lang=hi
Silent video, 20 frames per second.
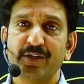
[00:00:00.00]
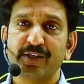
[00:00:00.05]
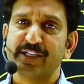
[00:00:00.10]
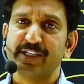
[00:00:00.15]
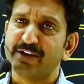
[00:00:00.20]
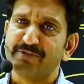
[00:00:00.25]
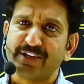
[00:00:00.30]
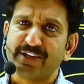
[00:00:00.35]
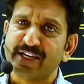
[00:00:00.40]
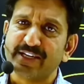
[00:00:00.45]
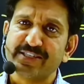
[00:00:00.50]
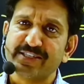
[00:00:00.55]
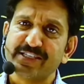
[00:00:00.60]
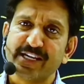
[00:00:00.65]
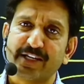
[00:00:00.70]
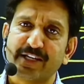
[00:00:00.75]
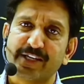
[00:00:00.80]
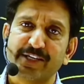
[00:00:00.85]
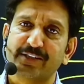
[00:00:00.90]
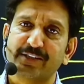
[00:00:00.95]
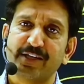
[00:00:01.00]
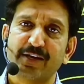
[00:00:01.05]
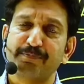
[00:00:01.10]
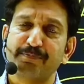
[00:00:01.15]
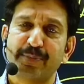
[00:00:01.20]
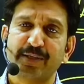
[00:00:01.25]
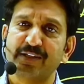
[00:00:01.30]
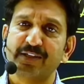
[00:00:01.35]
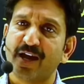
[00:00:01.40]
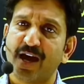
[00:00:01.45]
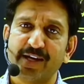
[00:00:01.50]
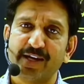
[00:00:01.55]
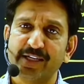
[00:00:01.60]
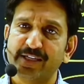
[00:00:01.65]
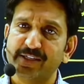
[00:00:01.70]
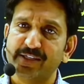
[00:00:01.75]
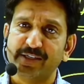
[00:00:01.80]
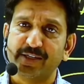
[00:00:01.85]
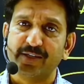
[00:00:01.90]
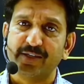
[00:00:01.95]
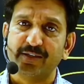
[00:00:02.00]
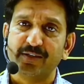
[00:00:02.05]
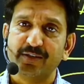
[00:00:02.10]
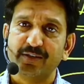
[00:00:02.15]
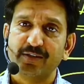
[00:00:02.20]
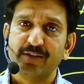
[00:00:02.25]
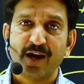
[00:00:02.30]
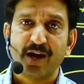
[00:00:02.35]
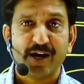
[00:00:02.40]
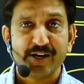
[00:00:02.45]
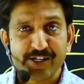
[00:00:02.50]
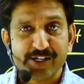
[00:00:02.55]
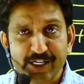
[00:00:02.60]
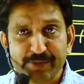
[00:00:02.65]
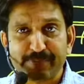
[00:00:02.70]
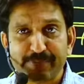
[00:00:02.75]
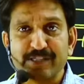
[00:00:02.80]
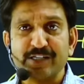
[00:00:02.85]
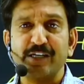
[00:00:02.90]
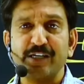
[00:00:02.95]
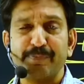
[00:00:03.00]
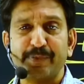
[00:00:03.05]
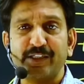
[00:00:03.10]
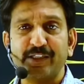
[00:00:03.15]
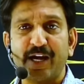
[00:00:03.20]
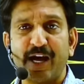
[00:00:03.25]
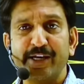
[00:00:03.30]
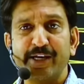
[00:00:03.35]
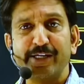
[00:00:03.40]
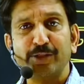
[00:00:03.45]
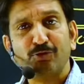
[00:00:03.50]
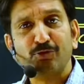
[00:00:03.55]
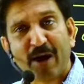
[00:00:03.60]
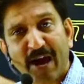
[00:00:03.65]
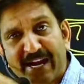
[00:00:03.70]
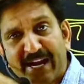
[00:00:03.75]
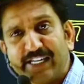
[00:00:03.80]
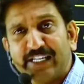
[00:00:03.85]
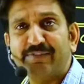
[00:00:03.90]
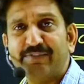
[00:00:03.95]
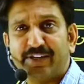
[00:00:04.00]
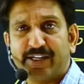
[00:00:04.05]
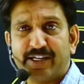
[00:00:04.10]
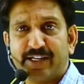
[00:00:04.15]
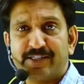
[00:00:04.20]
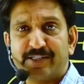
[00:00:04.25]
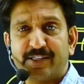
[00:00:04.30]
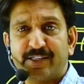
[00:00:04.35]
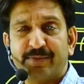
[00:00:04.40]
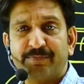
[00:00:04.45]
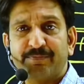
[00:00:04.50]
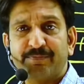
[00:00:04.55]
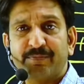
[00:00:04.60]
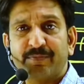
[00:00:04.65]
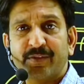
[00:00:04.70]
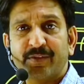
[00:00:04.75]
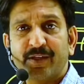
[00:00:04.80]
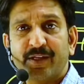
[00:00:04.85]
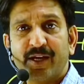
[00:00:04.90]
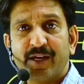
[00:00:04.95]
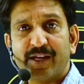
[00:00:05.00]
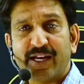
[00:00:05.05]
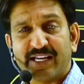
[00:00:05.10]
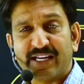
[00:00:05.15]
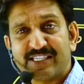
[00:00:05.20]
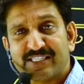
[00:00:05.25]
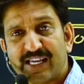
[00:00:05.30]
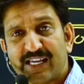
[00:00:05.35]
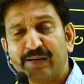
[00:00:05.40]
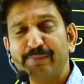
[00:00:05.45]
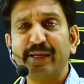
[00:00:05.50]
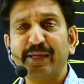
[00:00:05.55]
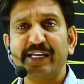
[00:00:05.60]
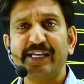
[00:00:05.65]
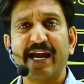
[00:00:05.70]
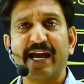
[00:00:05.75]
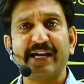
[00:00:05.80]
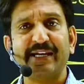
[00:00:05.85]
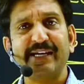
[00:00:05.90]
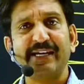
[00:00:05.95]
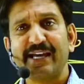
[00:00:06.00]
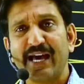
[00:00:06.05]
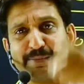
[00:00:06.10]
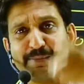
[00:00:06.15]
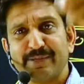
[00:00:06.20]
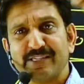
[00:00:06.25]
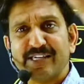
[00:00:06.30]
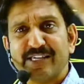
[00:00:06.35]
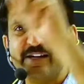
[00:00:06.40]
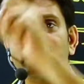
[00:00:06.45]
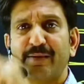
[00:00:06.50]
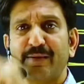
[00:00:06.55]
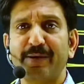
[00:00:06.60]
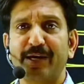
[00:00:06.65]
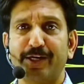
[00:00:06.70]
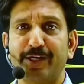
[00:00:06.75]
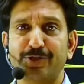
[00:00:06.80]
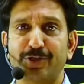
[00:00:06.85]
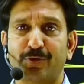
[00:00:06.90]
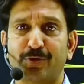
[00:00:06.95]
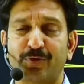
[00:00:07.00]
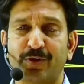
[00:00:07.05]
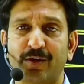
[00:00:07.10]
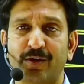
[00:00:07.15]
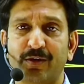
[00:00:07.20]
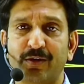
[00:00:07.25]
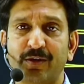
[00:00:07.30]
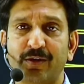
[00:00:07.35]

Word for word: क्या वैकेंसियां रिक्त पद खाली नहीं है हंड्रेड परसेंट पद खाली है तो आएंगी वैकेंसी राजस्थान में नहीं आएंगी यार मैं सेंटर में लग जाऊंगा